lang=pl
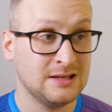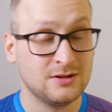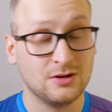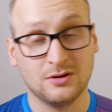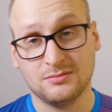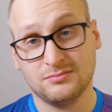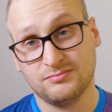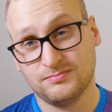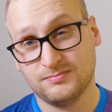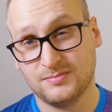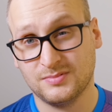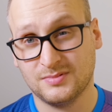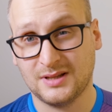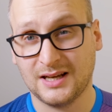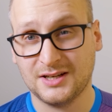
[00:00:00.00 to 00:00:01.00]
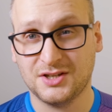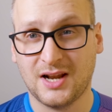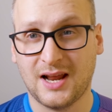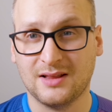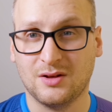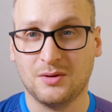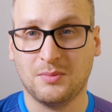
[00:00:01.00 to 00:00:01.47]
No, no, tak
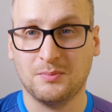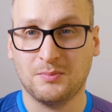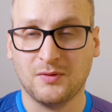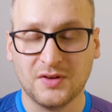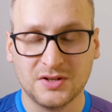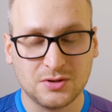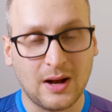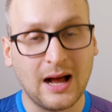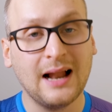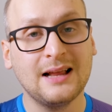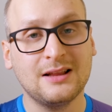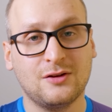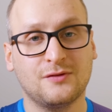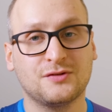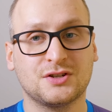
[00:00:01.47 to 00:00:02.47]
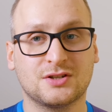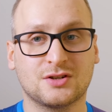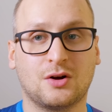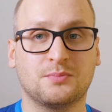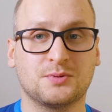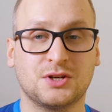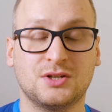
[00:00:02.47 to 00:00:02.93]
średnio bym powiedział, ale to
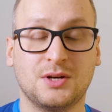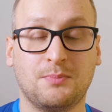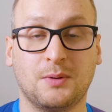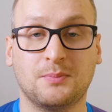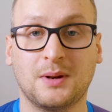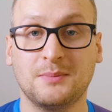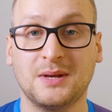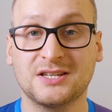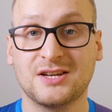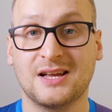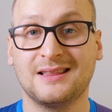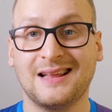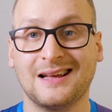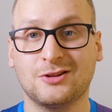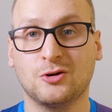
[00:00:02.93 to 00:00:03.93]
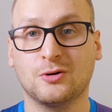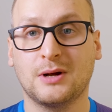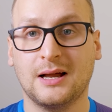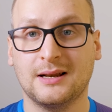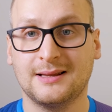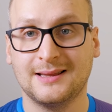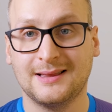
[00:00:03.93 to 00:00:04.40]
wszystko przyjdzie po premierze. Na tą
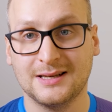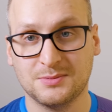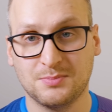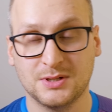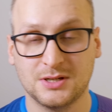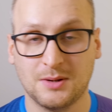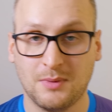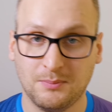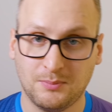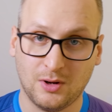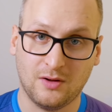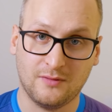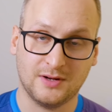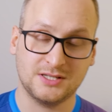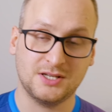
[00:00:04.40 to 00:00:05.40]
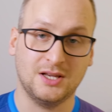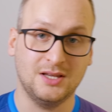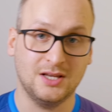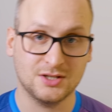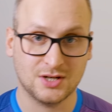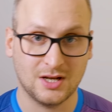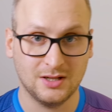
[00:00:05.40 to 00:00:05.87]
kartę też będziemy polować,
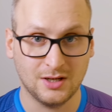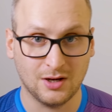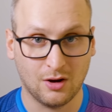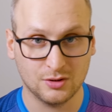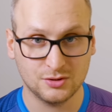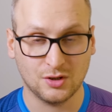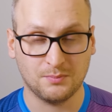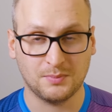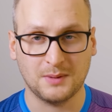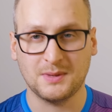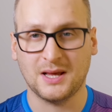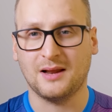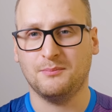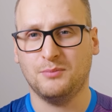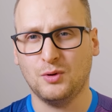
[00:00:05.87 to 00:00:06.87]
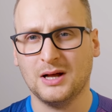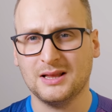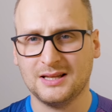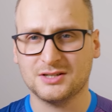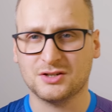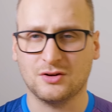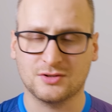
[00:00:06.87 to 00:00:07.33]
jeżeli chodzi o premierę. Była
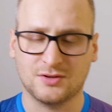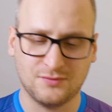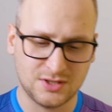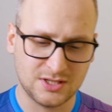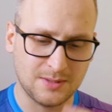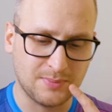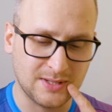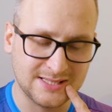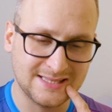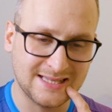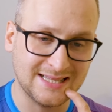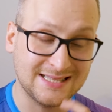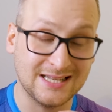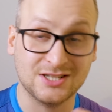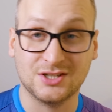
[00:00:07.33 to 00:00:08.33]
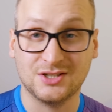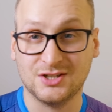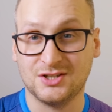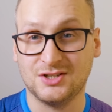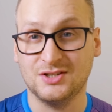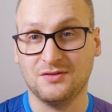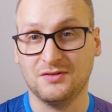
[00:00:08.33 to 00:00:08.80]
też oczywiście prezentacja
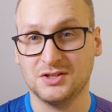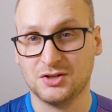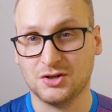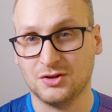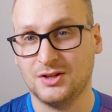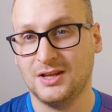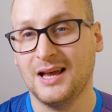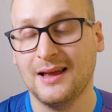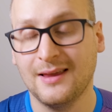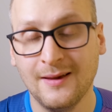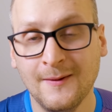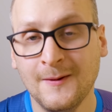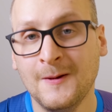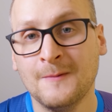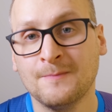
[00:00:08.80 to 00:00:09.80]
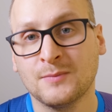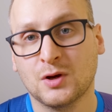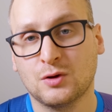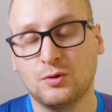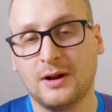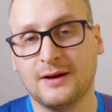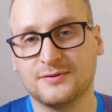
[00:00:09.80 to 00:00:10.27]
3090 Ti
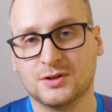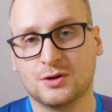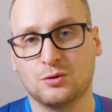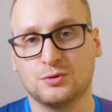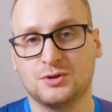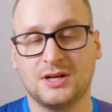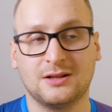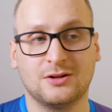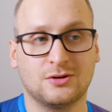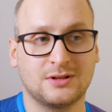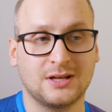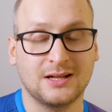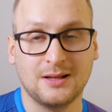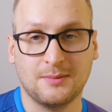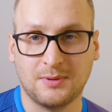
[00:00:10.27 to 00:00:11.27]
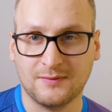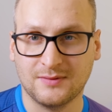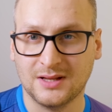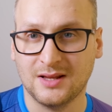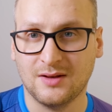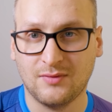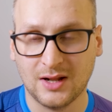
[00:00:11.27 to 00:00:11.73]
która w skrócie, no tak
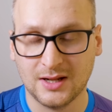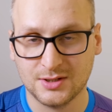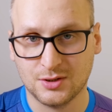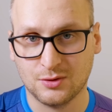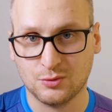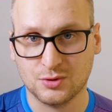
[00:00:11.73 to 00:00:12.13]
naprawdę niewiele się